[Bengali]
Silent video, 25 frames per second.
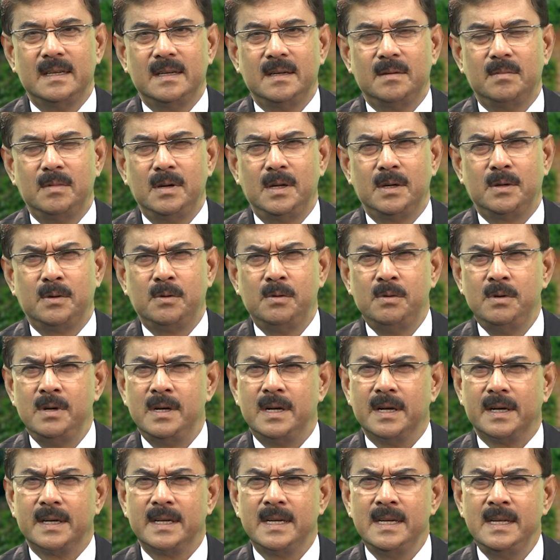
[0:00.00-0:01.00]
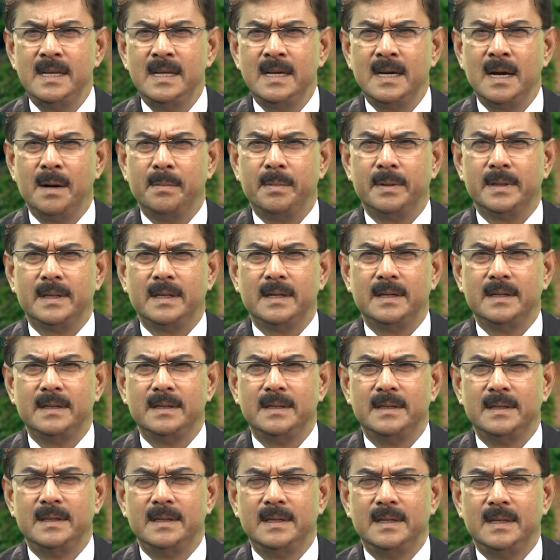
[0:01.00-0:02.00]
বলে কোনটা কিনে খ্যাপাতাম
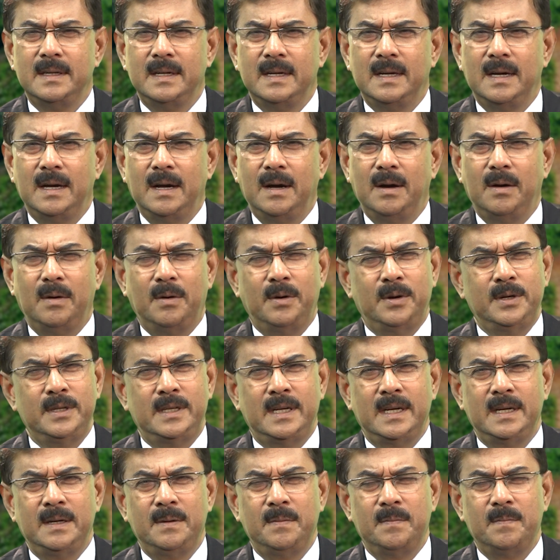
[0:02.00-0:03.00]
ওই যে